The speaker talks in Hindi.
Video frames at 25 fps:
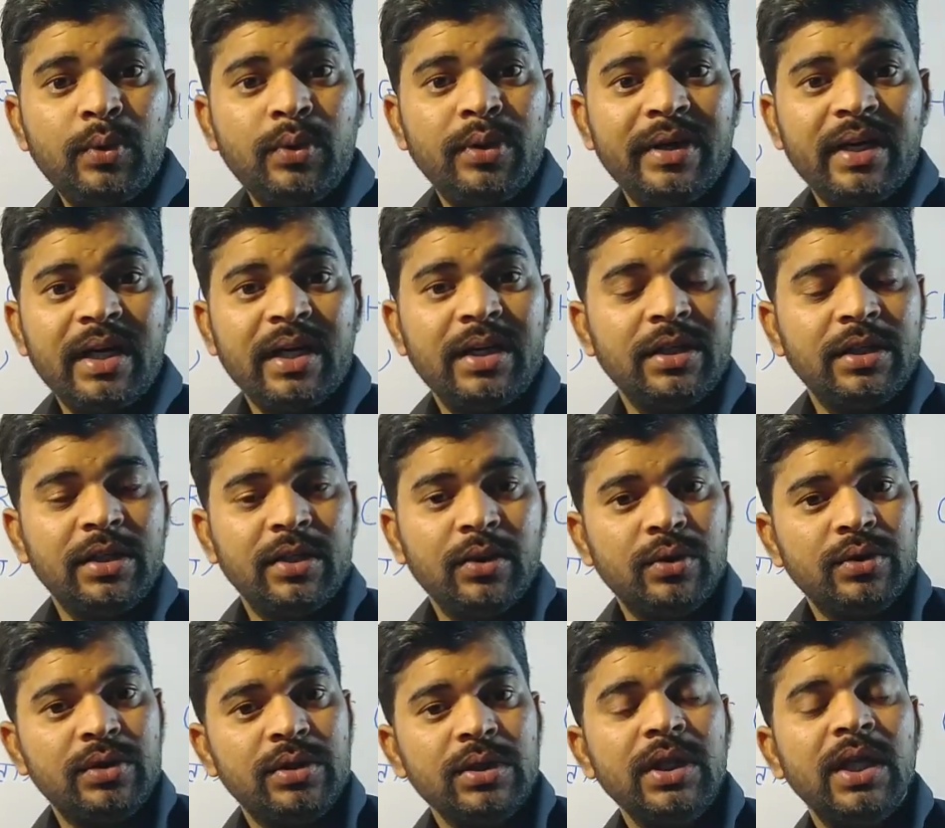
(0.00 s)
पूरी
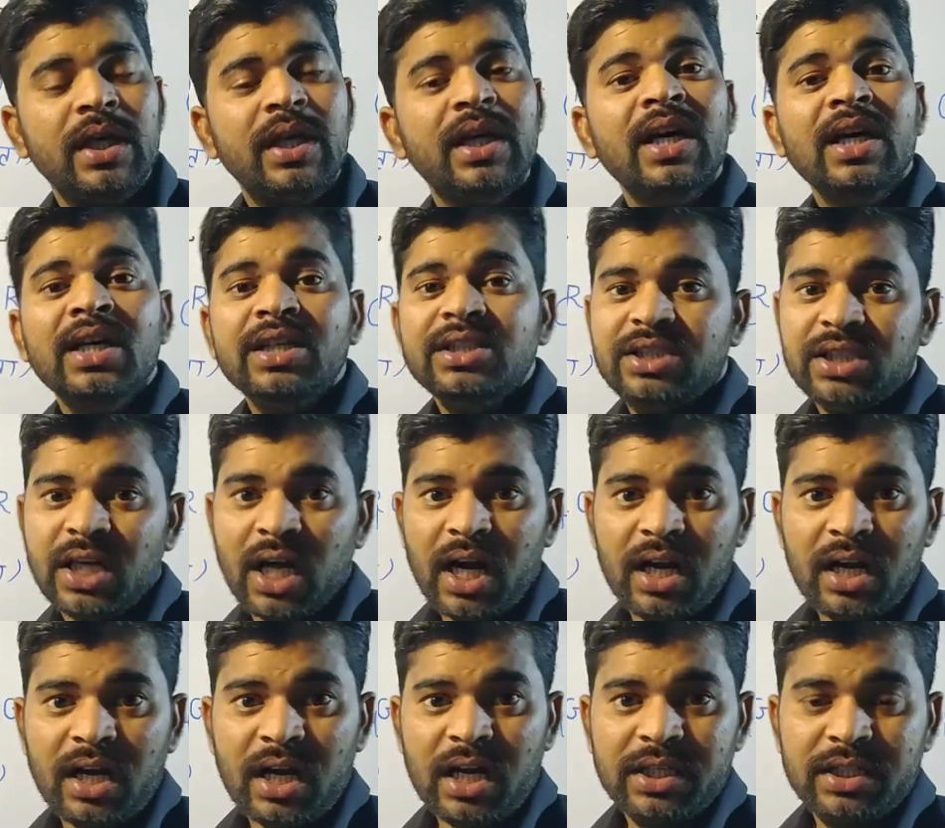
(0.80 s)
करनी होती है
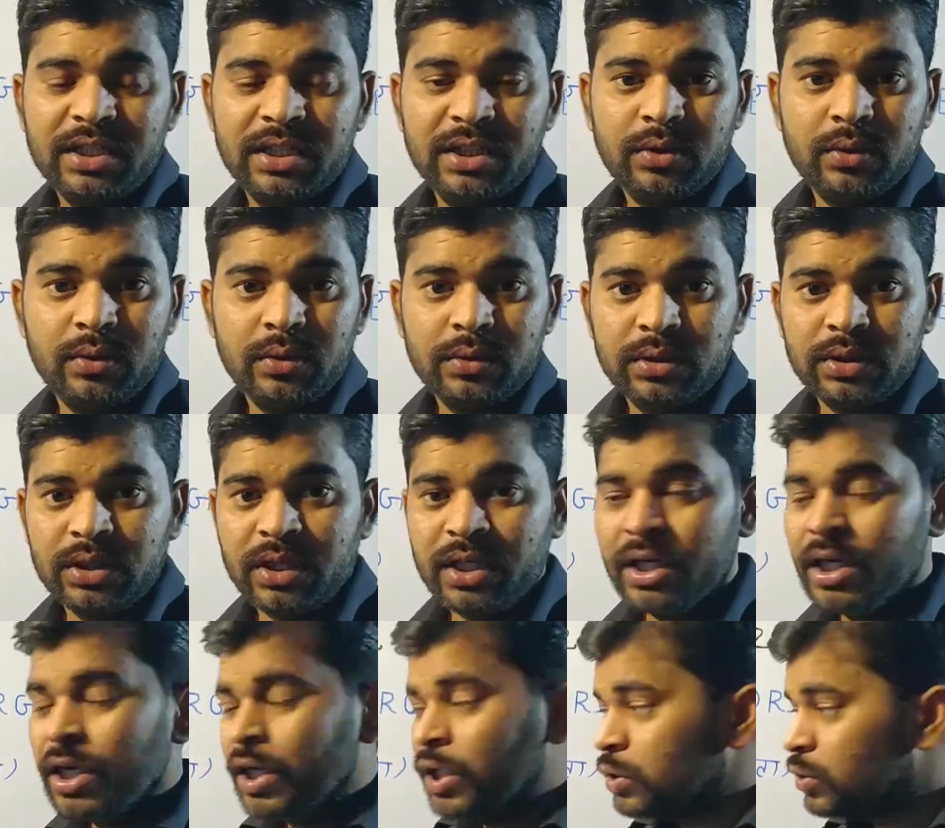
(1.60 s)
चार करनी
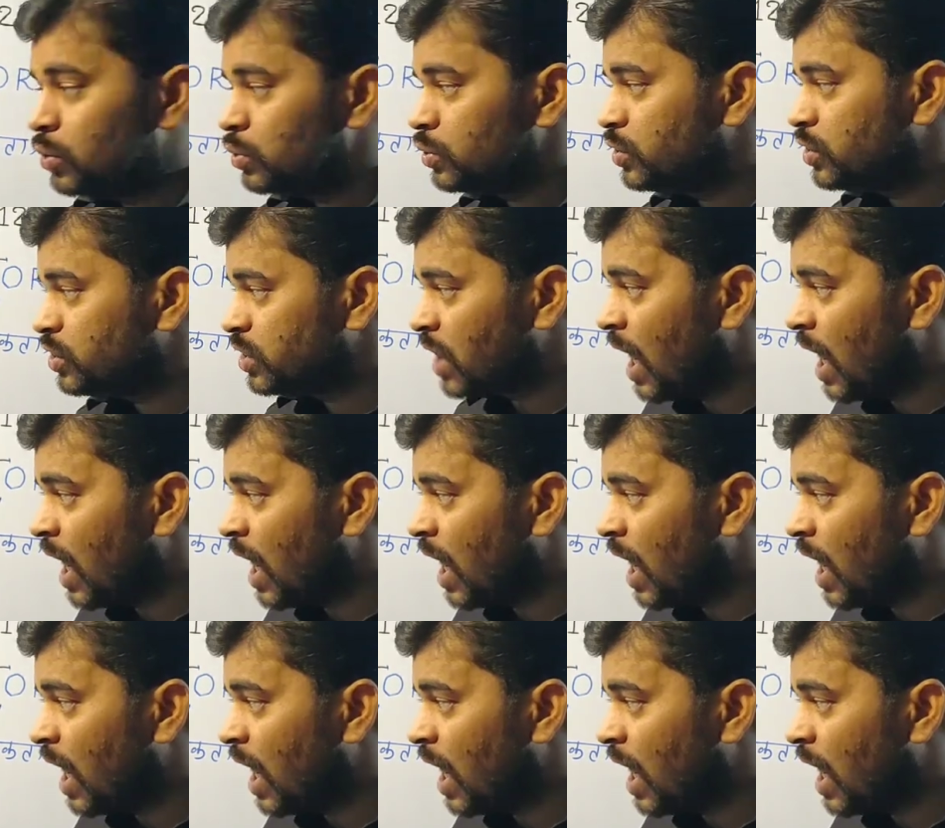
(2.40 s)
होती है तो